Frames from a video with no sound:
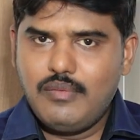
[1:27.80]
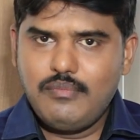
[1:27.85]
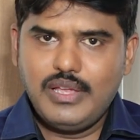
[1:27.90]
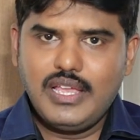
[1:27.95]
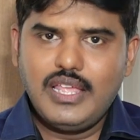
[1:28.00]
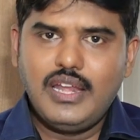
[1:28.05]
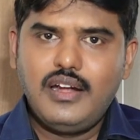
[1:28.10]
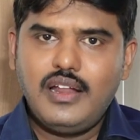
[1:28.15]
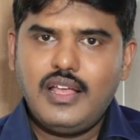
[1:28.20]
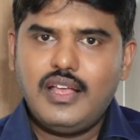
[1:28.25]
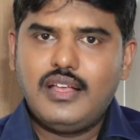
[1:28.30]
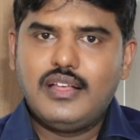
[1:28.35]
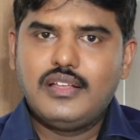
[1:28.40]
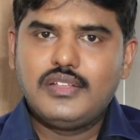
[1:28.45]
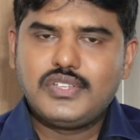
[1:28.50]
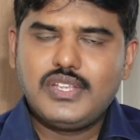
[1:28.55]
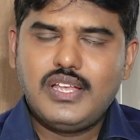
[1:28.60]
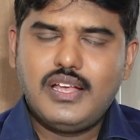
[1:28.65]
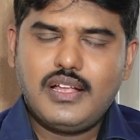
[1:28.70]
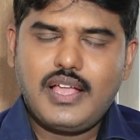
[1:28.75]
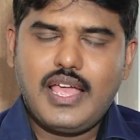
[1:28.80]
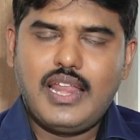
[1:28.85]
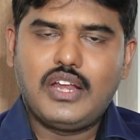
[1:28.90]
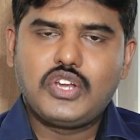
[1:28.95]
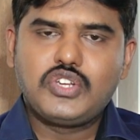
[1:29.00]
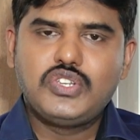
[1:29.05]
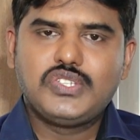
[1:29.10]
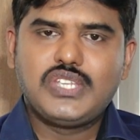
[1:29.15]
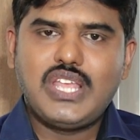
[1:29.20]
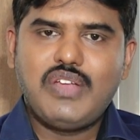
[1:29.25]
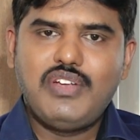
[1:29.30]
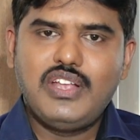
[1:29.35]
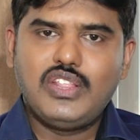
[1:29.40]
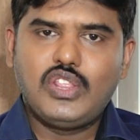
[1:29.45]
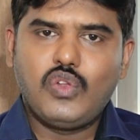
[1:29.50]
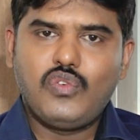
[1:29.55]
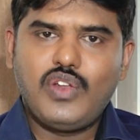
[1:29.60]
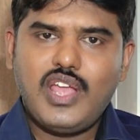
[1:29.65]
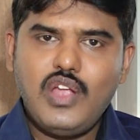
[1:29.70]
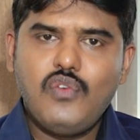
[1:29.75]
మిగిలిన కనెక్షన్స్
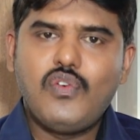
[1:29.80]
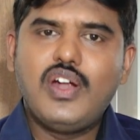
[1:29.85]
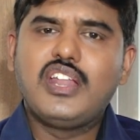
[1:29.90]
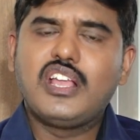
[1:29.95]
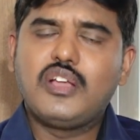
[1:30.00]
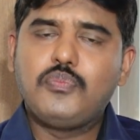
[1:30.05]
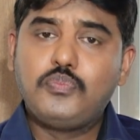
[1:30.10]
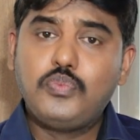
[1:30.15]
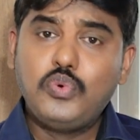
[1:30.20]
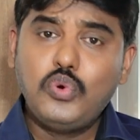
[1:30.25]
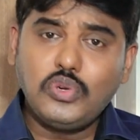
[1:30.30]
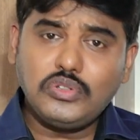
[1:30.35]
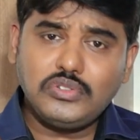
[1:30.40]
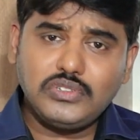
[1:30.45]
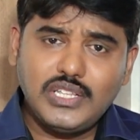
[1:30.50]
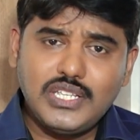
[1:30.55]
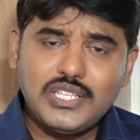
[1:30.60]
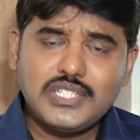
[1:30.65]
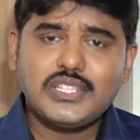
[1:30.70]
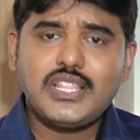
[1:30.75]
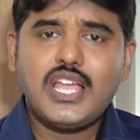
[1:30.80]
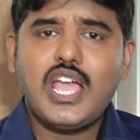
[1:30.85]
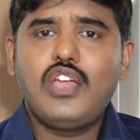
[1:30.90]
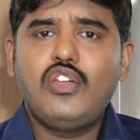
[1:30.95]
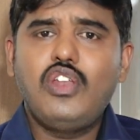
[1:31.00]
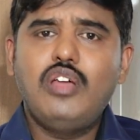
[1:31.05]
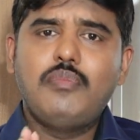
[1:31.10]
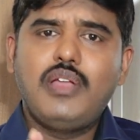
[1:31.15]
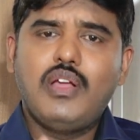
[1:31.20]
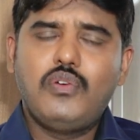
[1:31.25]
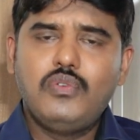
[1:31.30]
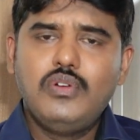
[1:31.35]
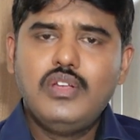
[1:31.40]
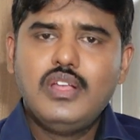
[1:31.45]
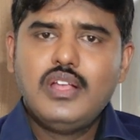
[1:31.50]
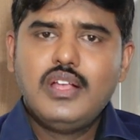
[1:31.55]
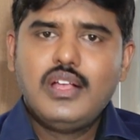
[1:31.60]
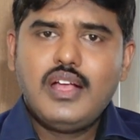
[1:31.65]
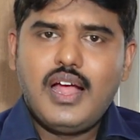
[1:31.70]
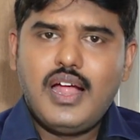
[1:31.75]
ఏవైతే ఉన్నాయో వాటికి పూర్తి స్థాయిలో మేము
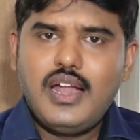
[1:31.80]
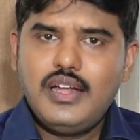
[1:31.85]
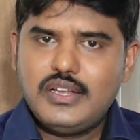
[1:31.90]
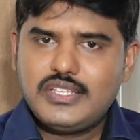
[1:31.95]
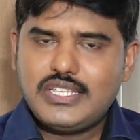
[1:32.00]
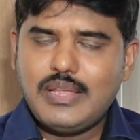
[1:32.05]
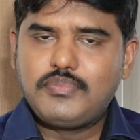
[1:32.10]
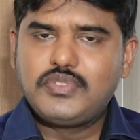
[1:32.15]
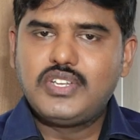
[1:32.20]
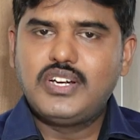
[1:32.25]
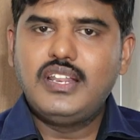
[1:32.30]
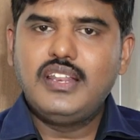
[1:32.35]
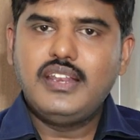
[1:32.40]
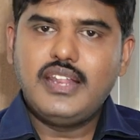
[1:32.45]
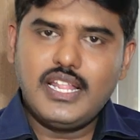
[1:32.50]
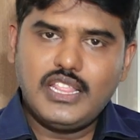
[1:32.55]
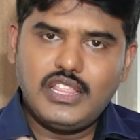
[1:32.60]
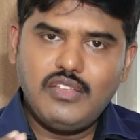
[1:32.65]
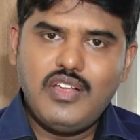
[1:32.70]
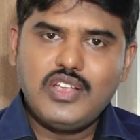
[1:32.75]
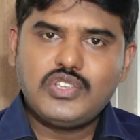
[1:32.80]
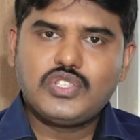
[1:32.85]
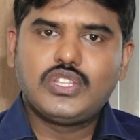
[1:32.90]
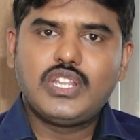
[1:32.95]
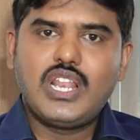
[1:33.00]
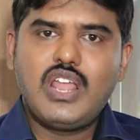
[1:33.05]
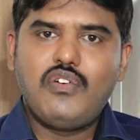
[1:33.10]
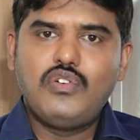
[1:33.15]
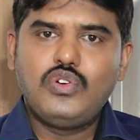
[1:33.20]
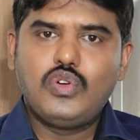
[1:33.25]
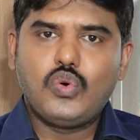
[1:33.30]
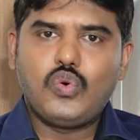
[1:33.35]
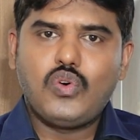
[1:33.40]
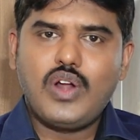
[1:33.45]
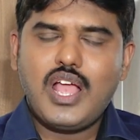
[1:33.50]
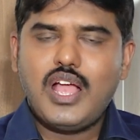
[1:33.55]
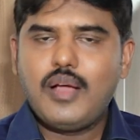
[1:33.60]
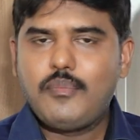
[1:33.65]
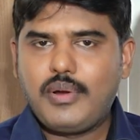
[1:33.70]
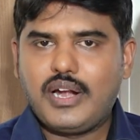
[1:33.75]
అంటే సబ్సిడీని ఎత్తివేస్తున్నామంటూ
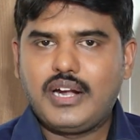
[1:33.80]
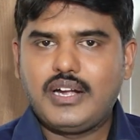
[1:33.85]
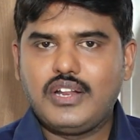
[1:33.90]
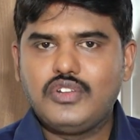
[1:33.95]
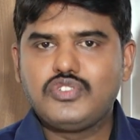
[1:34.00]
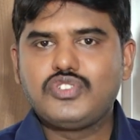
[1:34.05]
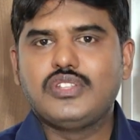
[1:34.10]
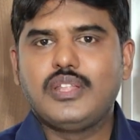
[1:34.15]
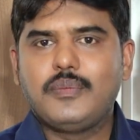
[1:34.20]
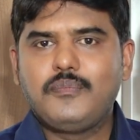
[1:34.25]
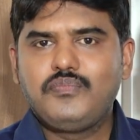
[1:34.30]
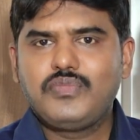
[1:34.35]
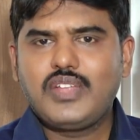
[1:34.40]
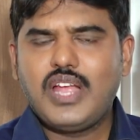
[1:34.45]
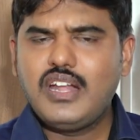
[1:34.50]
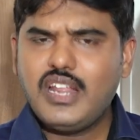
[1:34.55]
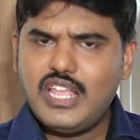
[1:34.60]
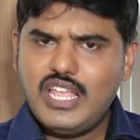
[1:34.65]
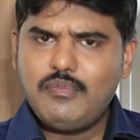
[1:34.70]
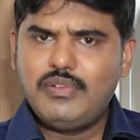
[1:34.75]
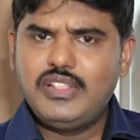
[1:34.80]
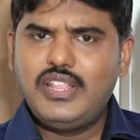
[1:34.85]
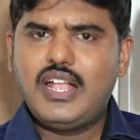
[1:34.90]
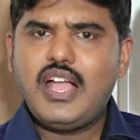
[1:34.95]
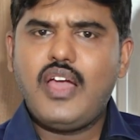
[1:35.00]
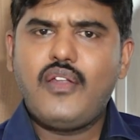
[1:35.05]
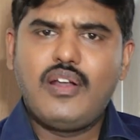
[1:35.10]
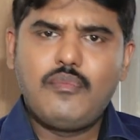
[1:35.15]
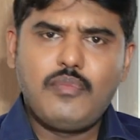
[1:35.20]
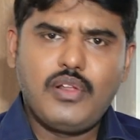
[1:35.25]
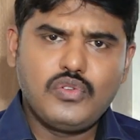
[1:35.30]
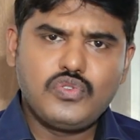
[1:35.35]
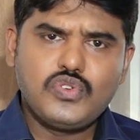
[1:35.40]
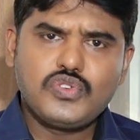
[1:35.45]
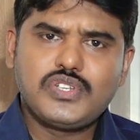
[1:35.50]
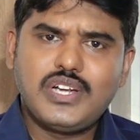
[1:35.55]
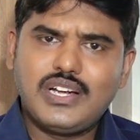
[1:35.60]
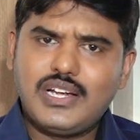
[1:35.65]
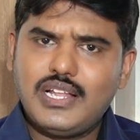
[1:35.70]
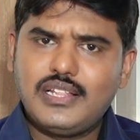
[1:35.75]
కూడా ప్రకటించింది అంటే ఈ మధ్యకాలంలో మనం
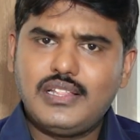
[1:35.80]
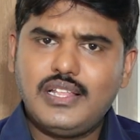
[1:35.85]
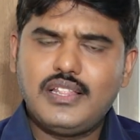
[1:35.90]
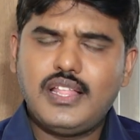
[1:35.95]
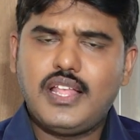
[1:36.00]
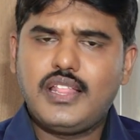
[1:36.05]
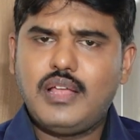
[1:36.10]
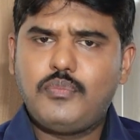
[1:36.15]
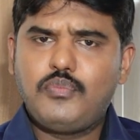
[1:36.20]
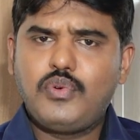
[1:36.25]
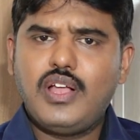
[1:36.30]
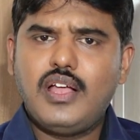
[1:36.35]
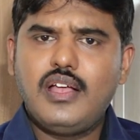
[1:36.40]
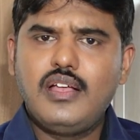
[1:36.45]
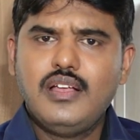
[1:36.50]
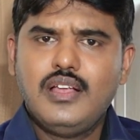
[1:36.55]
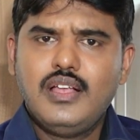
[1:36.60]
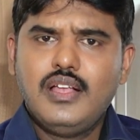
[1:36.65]
చూసినట్లయితే దాదాపుగా